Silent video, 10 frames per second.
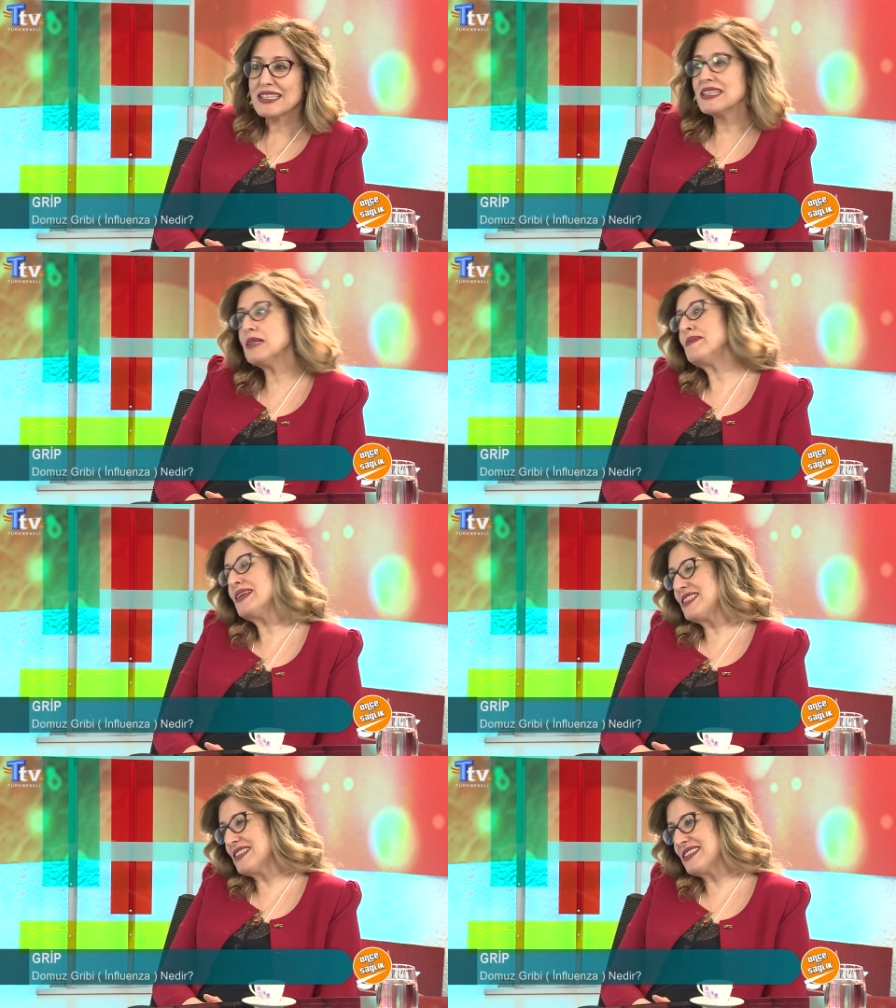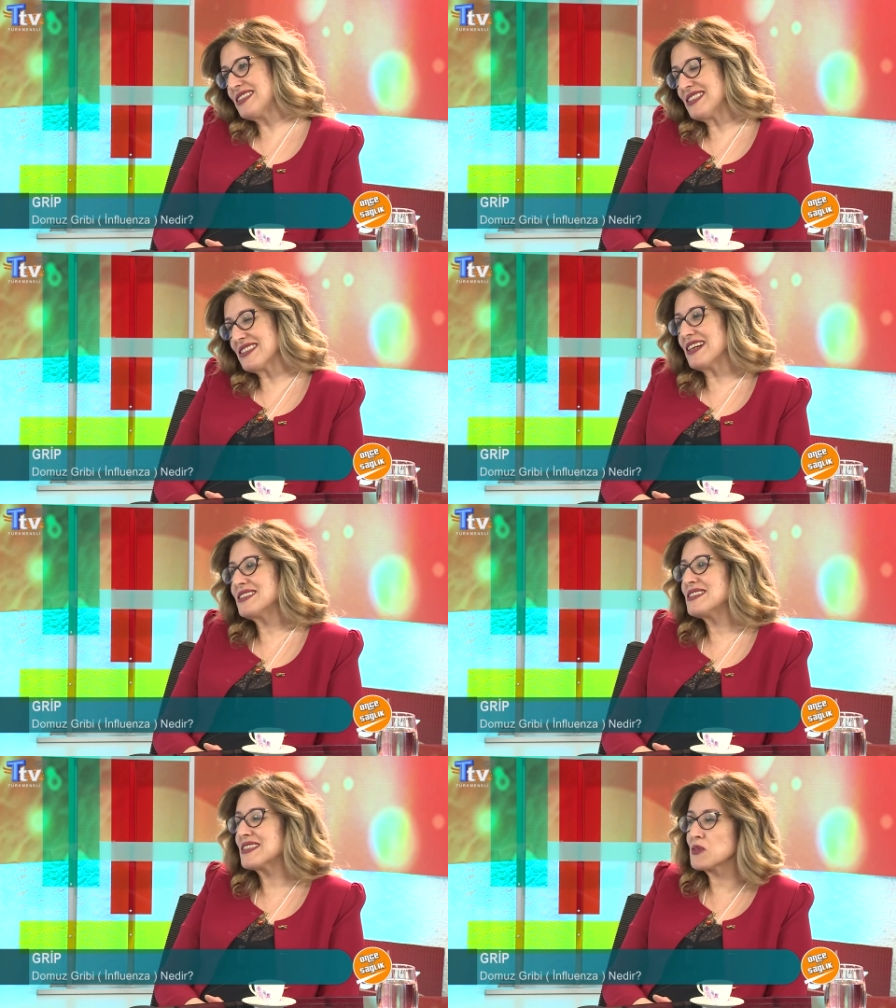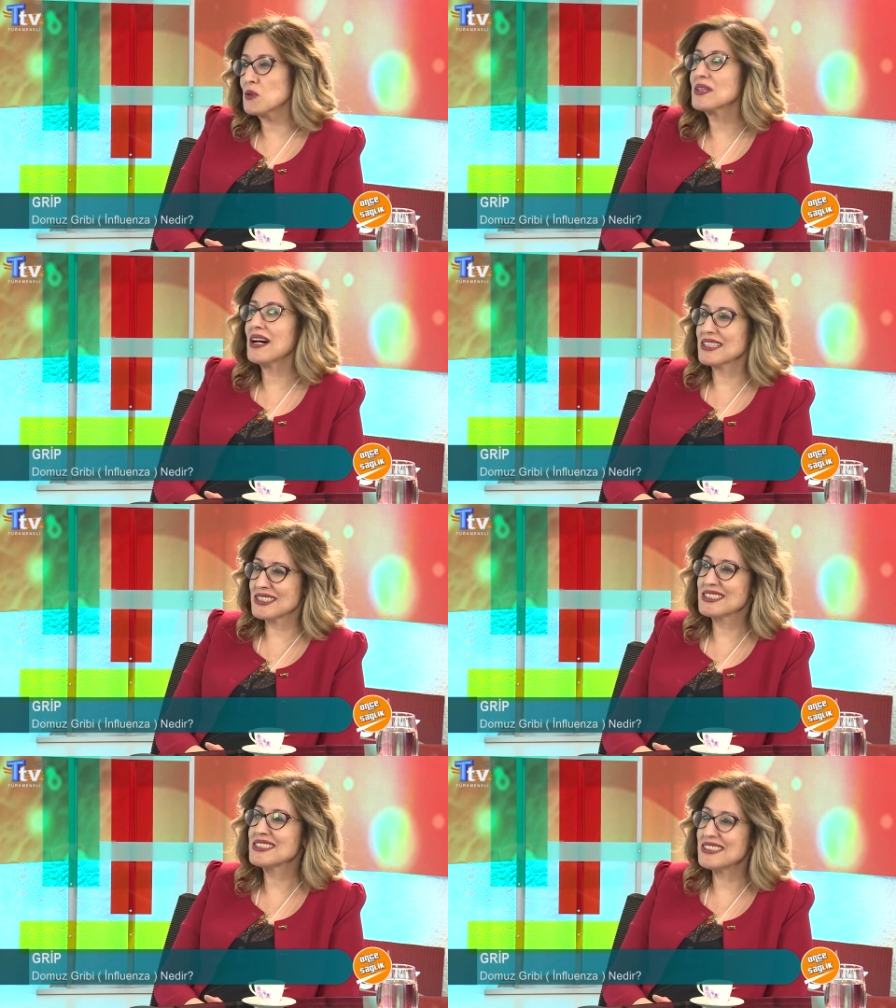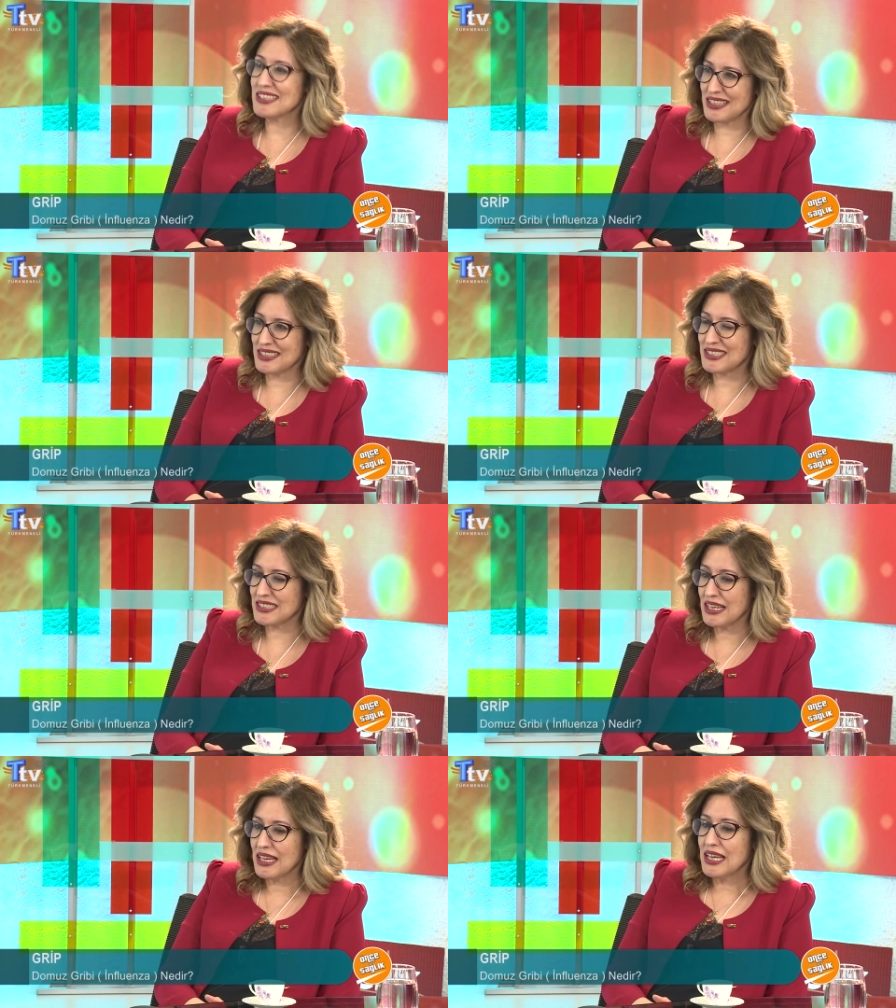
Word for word: grip eşittir sadece soğuk algınlığı değildir.